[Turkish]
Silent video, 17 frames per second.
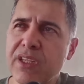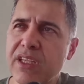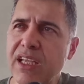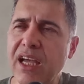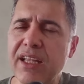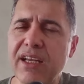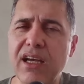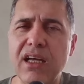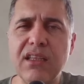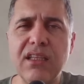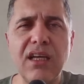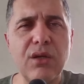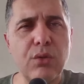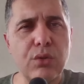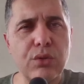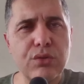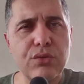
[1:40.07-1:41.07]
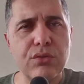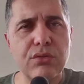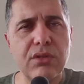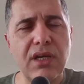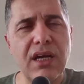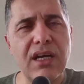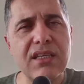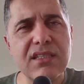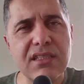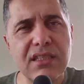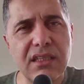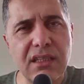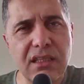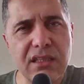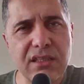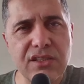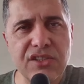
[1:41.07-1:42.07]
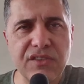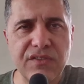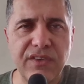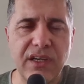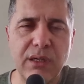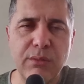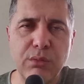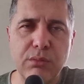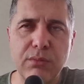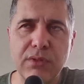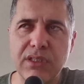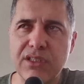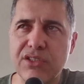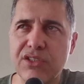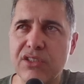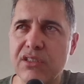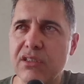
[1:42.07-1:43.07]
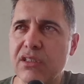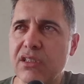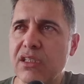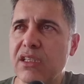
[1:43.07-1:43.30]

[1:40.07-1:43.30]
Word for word: Yani Allah korusun hastalanırız şifa bulmak için.